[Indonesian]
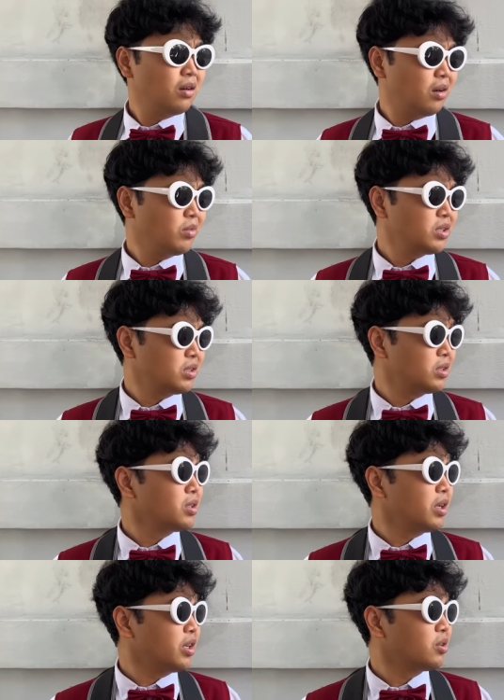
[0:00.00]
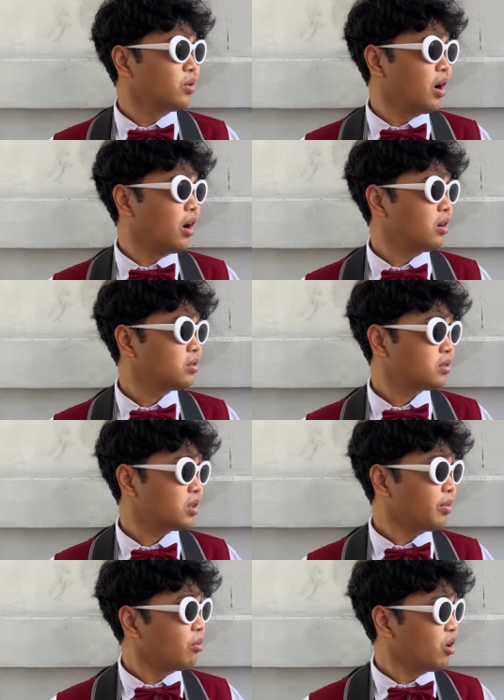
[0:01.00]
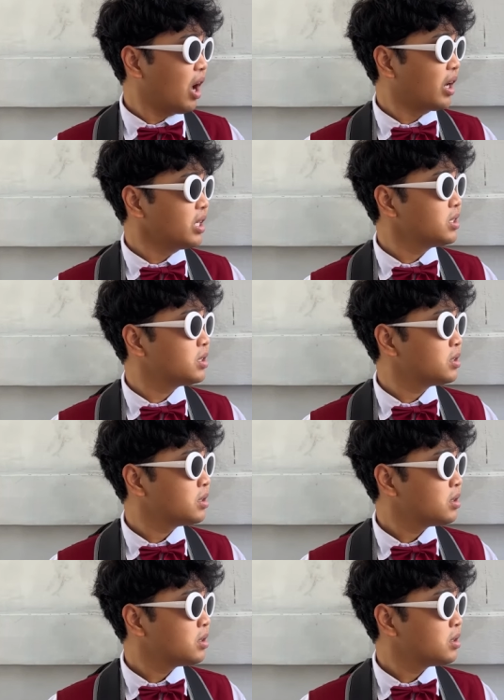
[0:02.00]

Emang sesedih itu ya? Sampai mau nangis?